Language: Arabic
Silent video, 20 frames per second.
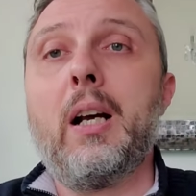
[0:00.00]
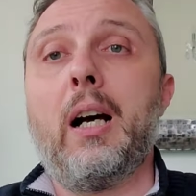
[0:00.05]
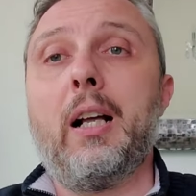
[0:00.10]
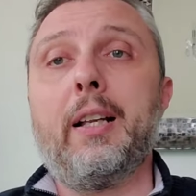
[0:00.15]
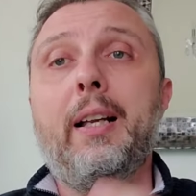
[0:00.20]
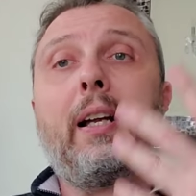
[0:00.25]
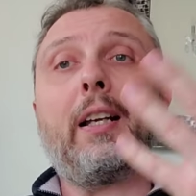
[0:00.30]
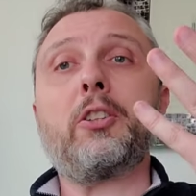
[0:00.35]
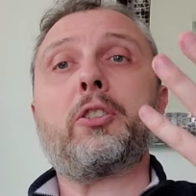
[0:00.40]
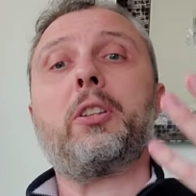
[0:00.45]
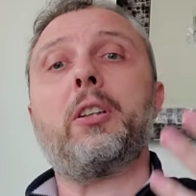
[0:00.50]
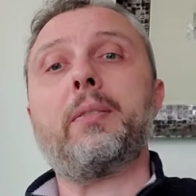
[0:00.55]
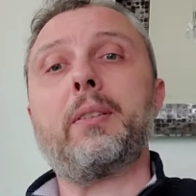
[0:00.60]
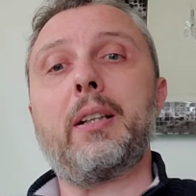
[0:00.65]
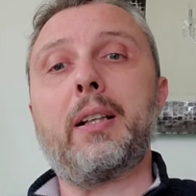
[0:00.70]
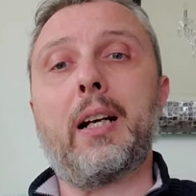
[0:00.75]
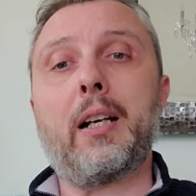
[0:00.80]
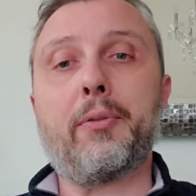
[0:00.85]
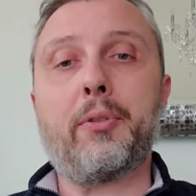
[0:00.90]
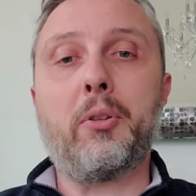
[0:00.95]
نحن شلون بدنا
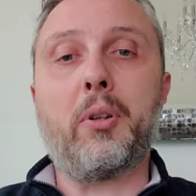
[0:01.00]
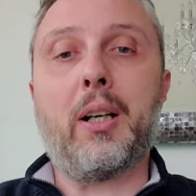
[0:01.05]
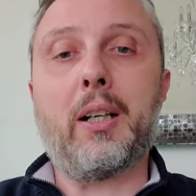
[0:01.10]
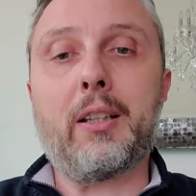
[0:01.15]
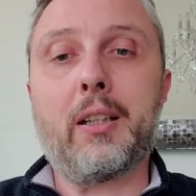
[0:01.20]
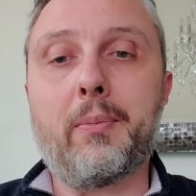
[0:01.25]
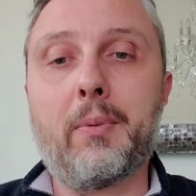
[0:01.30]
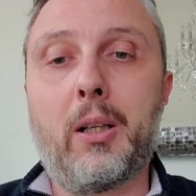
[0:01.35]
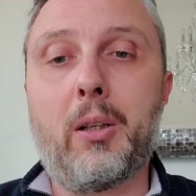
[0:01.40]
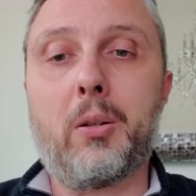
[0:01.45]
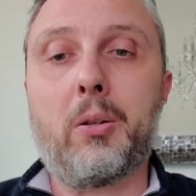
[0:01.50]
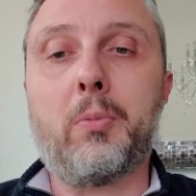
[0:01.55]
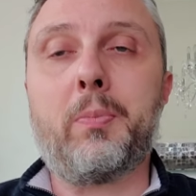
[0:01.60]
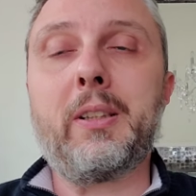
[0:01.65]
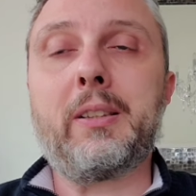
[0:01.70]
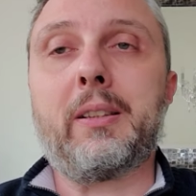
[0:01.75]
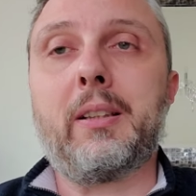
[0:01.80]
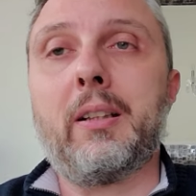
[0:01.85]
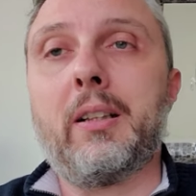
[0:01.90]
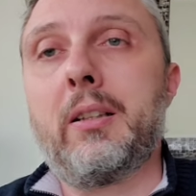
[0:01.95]
نعرف انه هذا معه
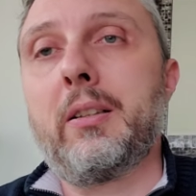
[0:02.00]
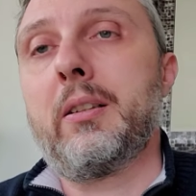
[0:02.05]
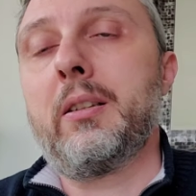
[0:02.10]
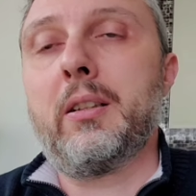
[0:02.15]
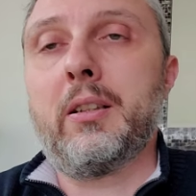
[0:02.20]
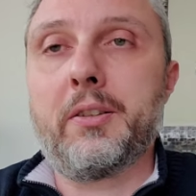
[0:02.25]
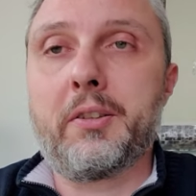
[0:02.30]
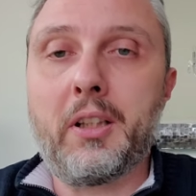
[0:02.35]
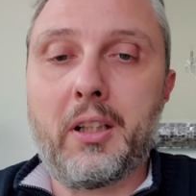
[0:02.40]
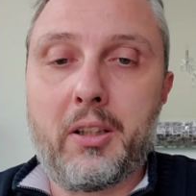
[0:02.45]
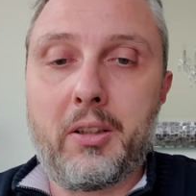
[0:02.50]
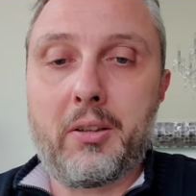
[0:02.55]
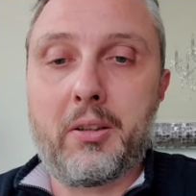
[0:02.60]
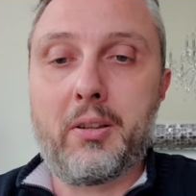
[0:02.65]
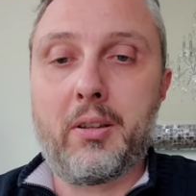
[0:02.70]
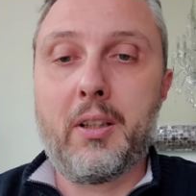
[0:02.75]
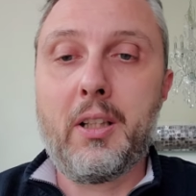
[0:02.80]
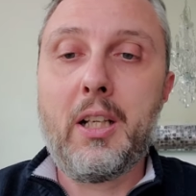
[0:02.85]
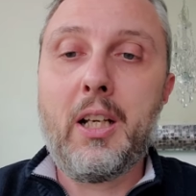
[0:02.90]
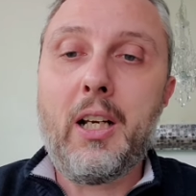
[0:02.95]
مثلا
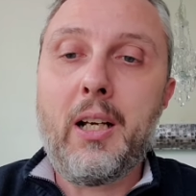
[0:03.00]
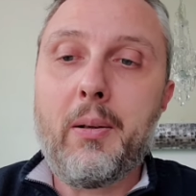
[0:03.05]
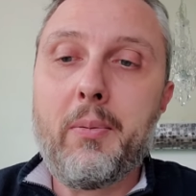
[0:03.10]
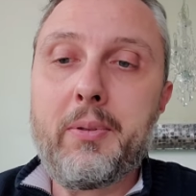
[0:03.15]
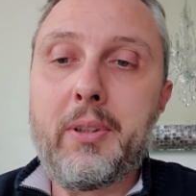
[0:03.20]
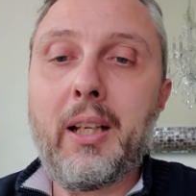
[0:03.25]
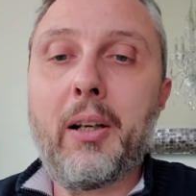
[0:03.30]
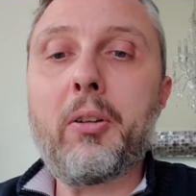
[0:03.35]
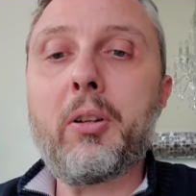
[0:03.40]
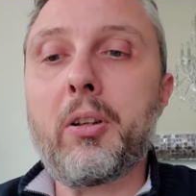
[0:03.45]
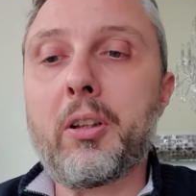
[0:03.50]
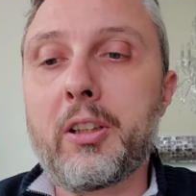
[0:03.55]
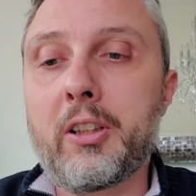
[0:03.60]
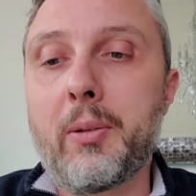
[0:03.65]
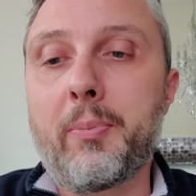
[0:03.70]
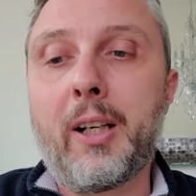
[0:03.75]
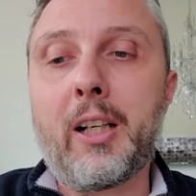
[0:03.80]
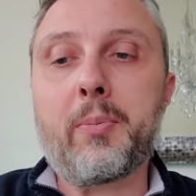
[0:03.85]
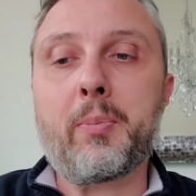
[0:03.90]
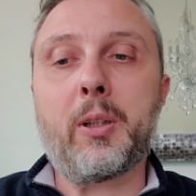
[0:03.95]
ضغط بيساوي له
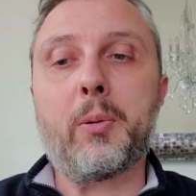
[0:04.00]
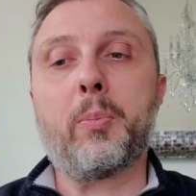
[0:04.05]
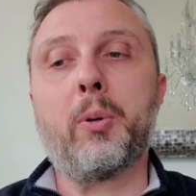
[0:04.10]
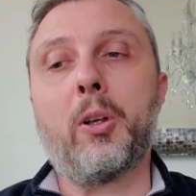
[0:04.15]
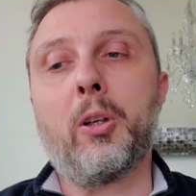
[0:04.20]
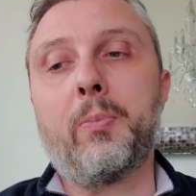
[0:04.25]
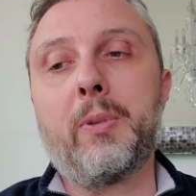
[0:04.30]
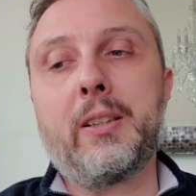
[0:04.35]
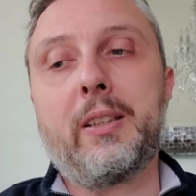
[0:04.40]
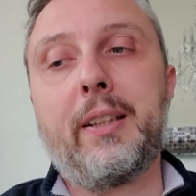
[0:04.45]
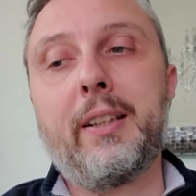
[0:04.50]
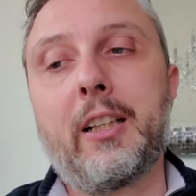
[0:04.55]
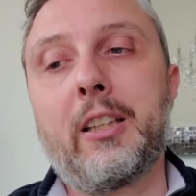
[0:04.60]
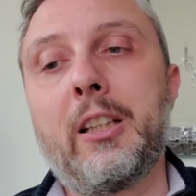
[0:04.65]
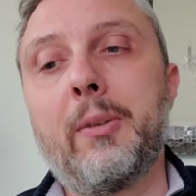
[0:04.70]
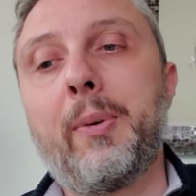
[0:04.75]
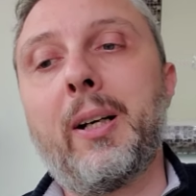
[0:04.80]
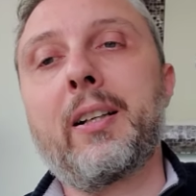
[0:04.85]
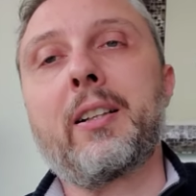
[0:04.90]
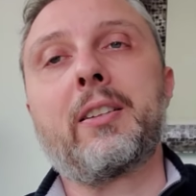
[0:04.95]
اختبار بالبول مثلا
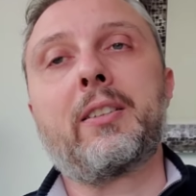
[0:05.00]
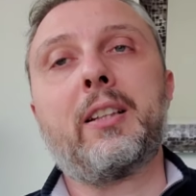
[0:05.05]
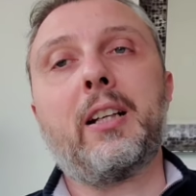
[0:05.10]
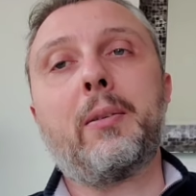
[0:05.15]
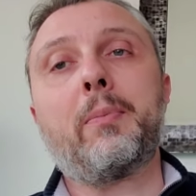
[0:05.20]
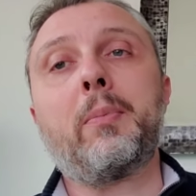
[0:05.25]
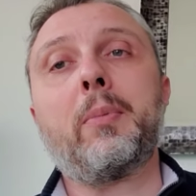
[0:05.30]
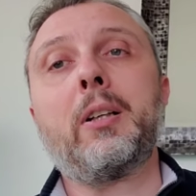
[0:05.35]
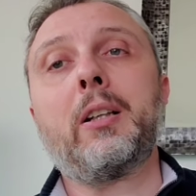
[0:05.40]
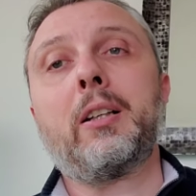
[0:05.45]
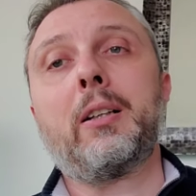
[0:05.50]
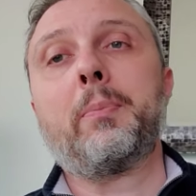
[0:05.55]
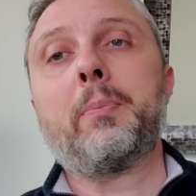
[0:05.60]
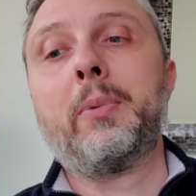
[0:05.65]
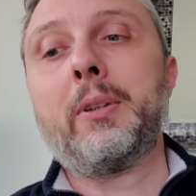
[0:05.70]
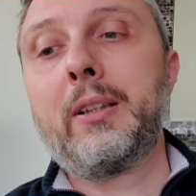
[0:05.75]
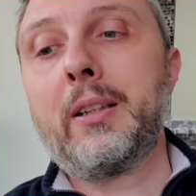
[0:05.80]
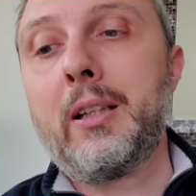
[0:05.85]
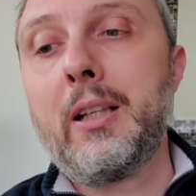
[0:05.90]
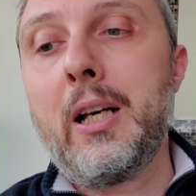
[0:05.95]
اختبار الدم آه،
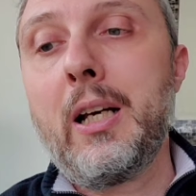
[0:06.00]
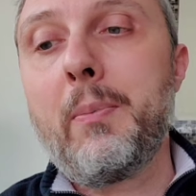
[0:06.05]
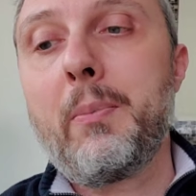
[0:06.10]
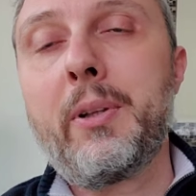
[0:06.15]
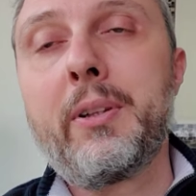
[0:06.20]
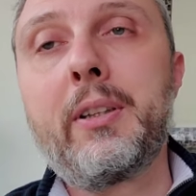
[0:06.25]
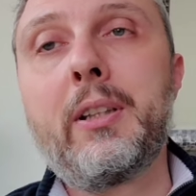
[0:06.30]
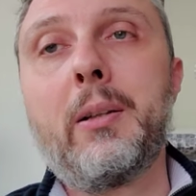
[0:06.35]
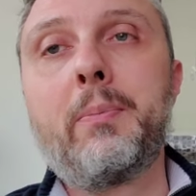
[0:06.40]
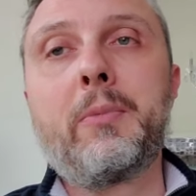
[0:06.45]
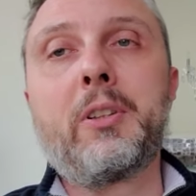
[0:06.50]
من من,